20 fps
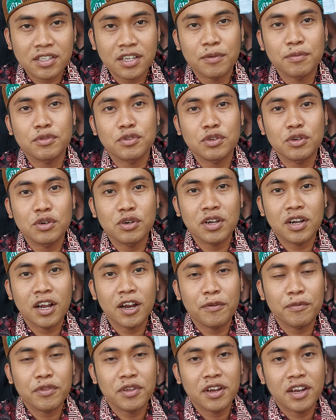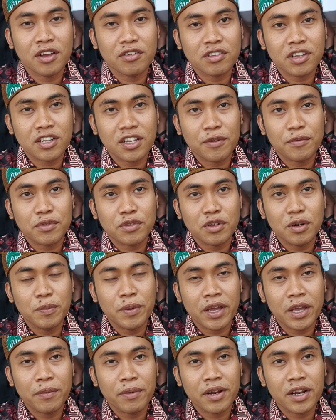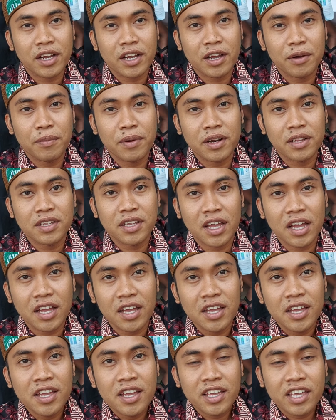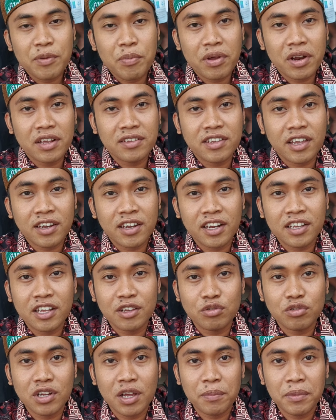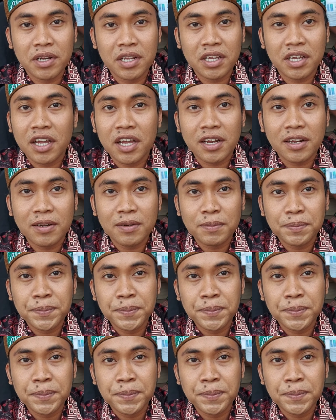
Samsul Alhamdulillah Ustaz Samsul bagaimana kabarnya gimana channelnya sudah meningkat